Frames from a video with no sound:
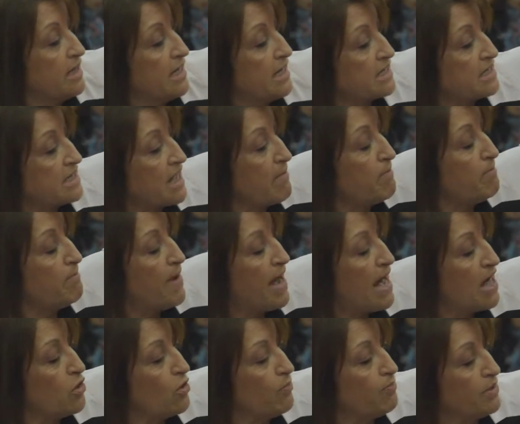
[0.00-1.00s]

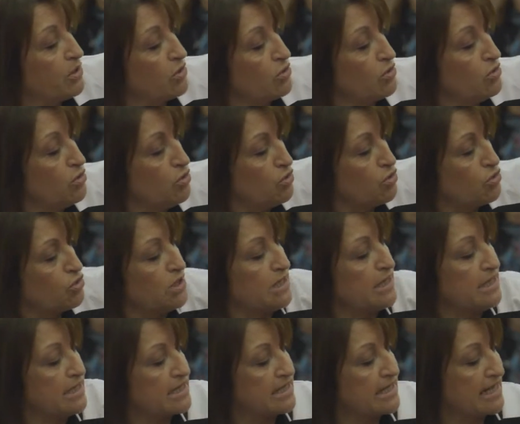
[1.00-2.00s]
estampado, pero no
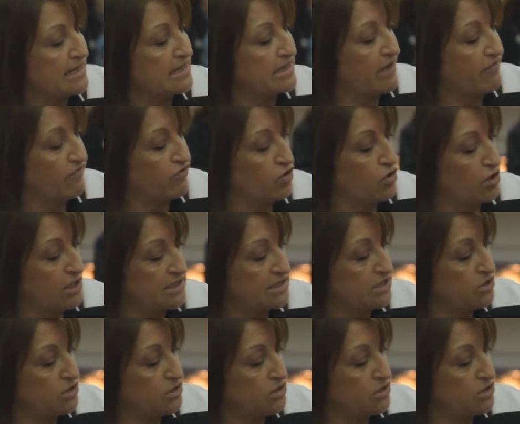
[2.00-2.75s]
tiene tantas flores,